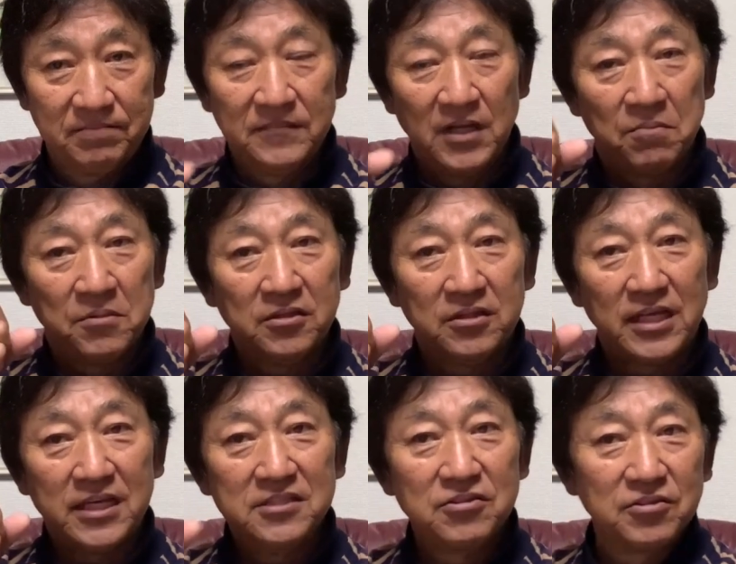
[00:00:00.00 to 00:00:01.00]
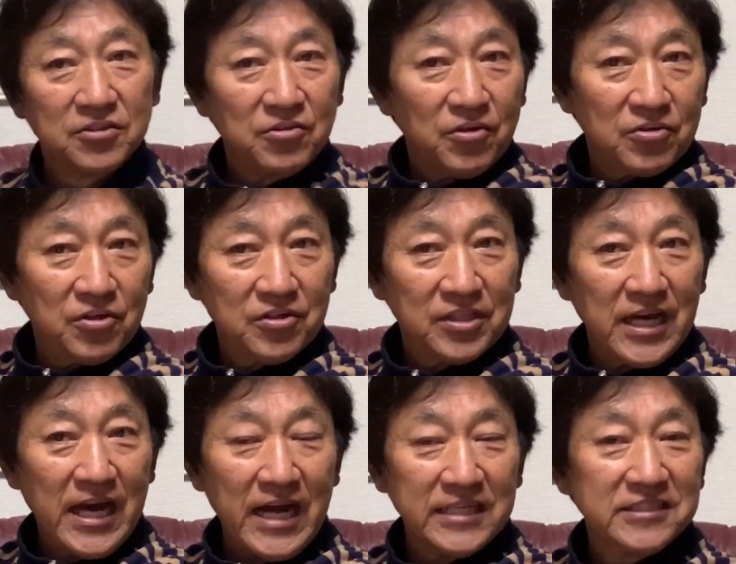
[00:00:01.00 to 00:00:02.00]
思った以上にこう距離が
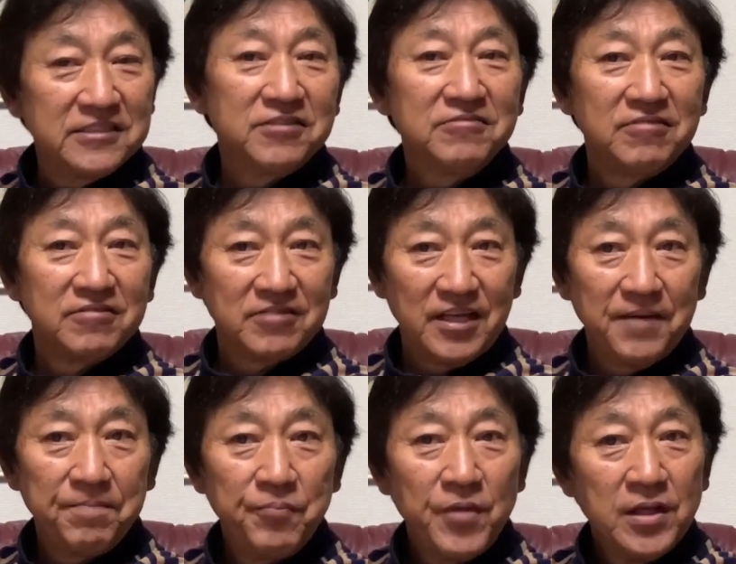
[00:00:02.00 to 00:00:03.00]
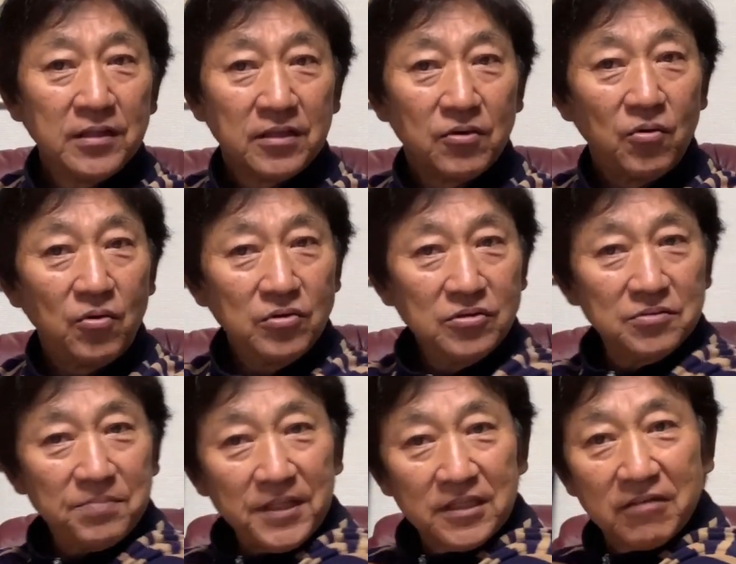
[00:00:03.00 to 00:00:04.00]
ありすぎるんですねこういう
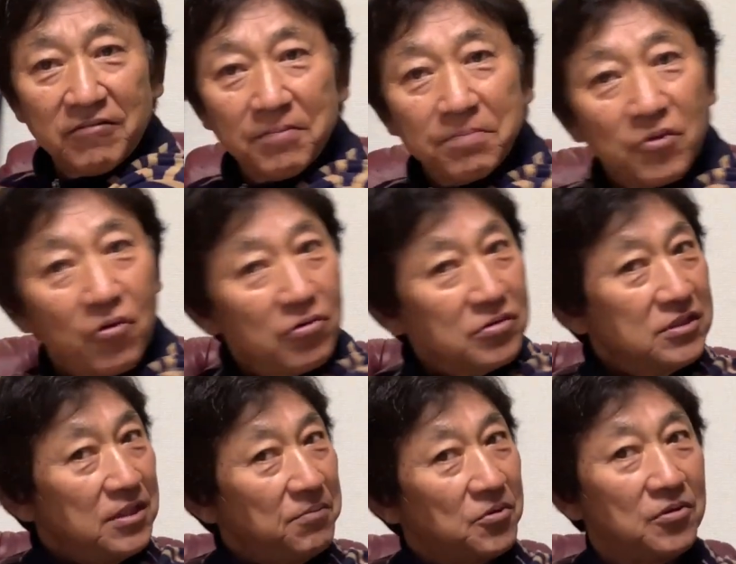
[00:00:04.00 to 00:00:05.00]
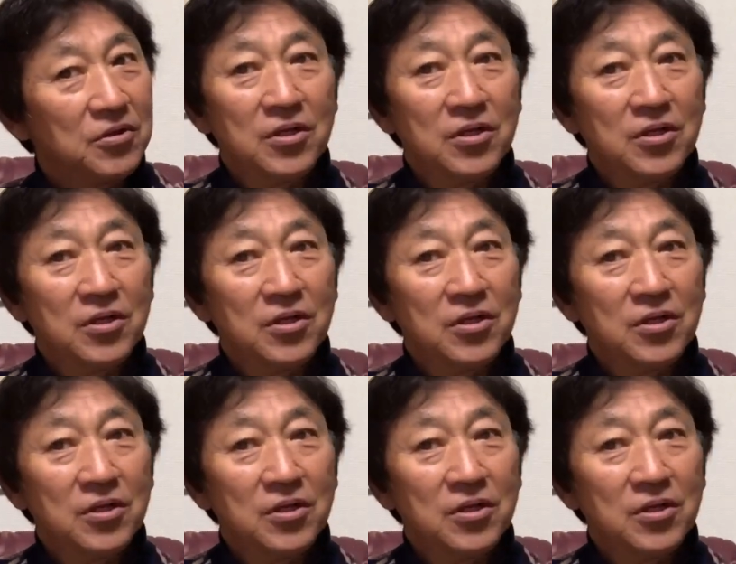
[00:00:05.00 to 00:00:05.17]
バッターはどうしても